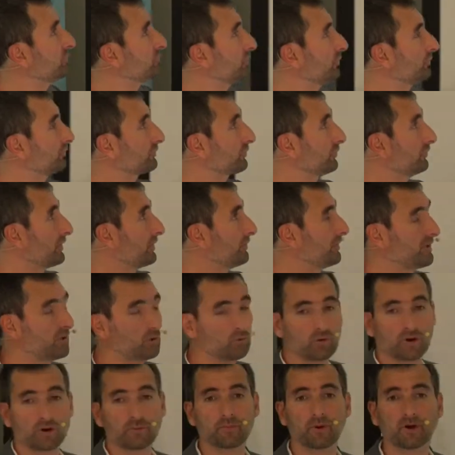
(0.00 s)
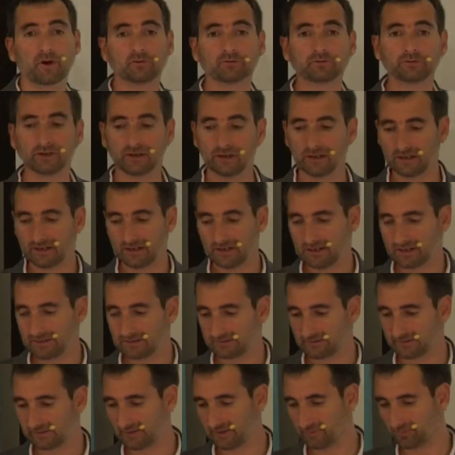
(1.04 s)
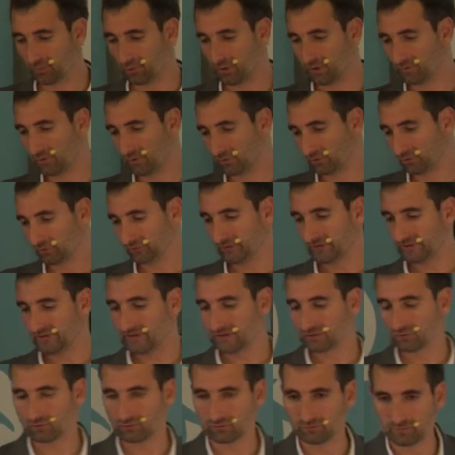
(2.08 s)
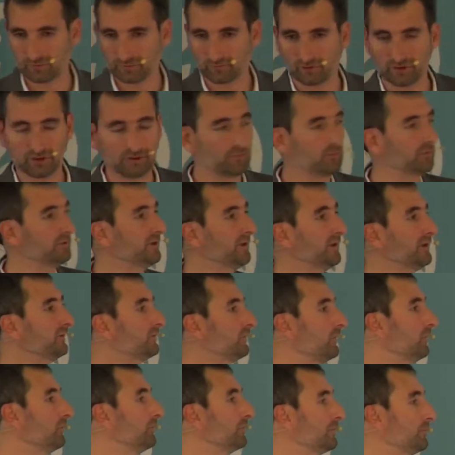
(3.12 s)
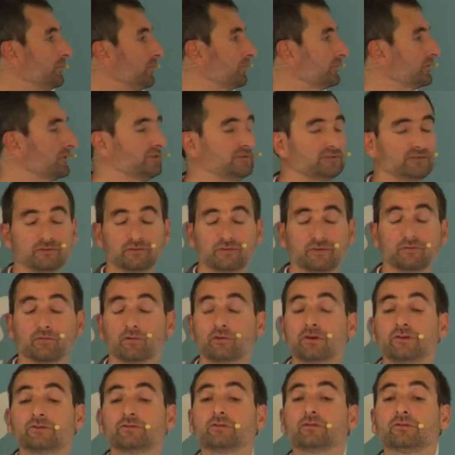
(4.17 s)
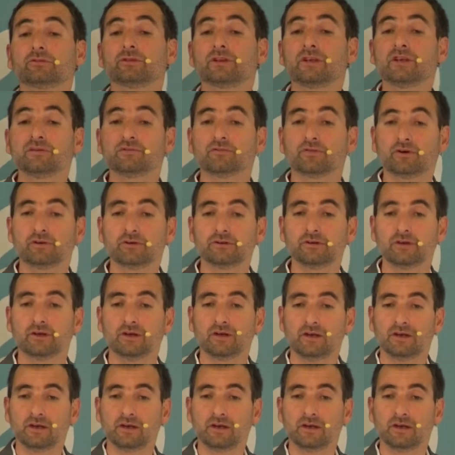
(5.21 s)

sur ce qu'on appelle le wipeout. C'est pour répondre au scénario, mais ben voilà, mon directeur ou n'importe qui s'est fait voler son téléphone.